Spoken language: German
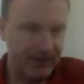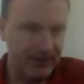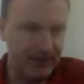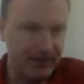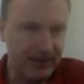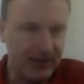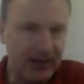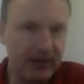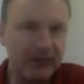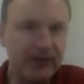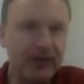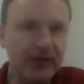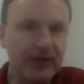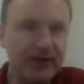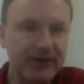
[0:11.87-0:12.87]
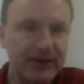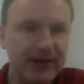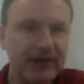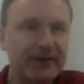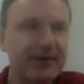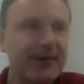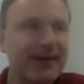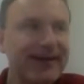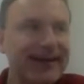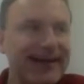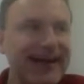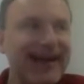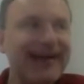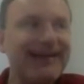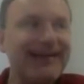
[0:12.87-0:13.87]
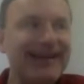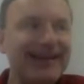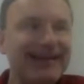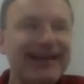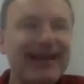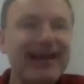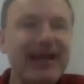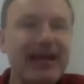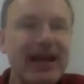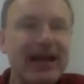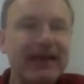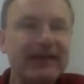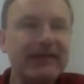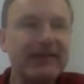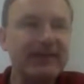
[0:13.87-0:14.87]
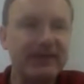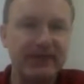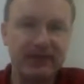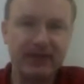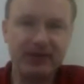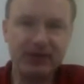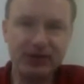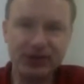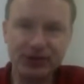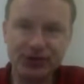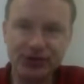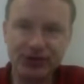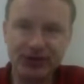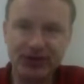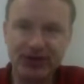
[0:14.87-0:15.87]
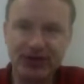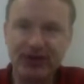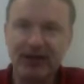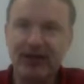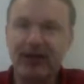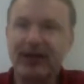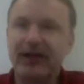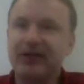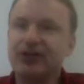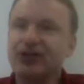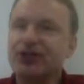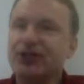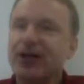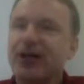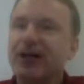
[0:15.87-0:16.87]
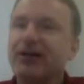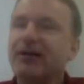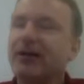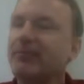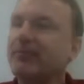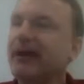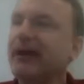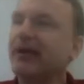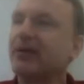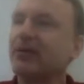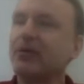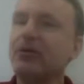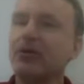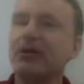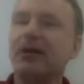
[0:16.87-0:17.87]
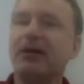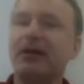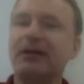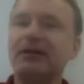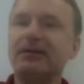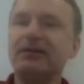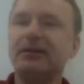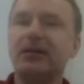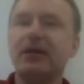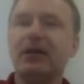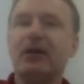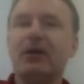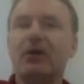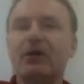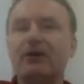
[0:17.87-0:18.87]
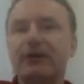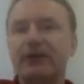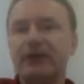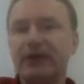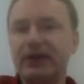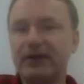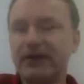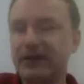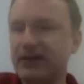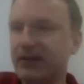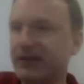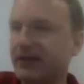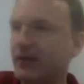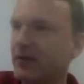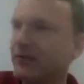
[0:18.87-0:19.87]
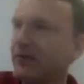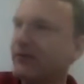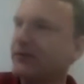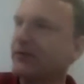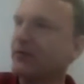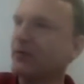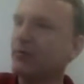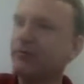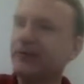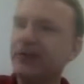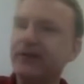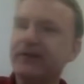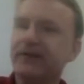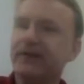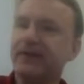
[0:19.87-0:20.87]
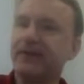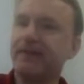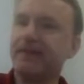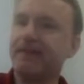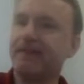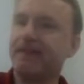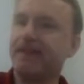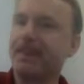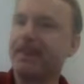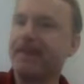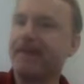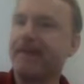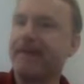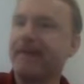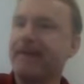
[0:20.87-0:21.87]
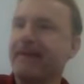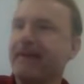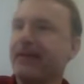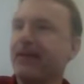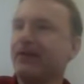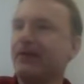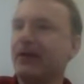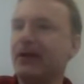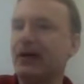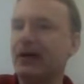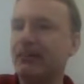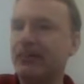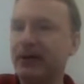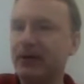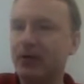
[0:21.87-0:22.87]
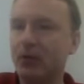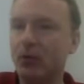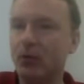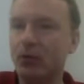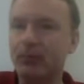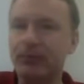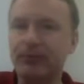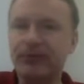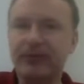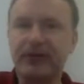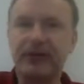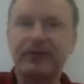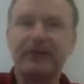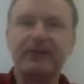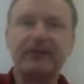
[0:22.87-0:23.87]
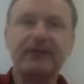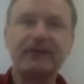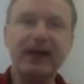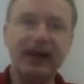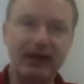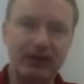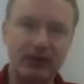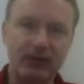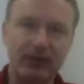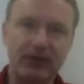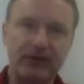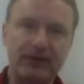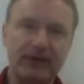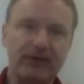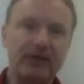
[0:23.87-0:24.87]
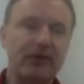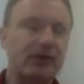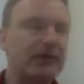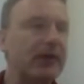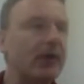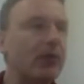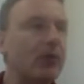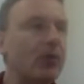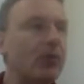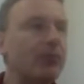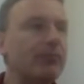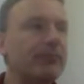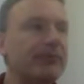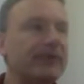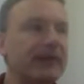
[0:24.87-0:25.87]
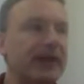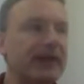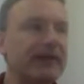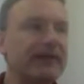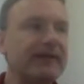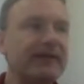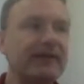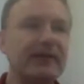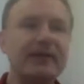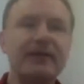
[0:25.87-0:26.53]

Die Nachfrageseite reagiert elastisch, ein starker Mengenrückgang. Und wie wirkt sich das aus auf den Umsatz? Wir haben eine Umsatzsenkung, ganz genau. Der Umsatz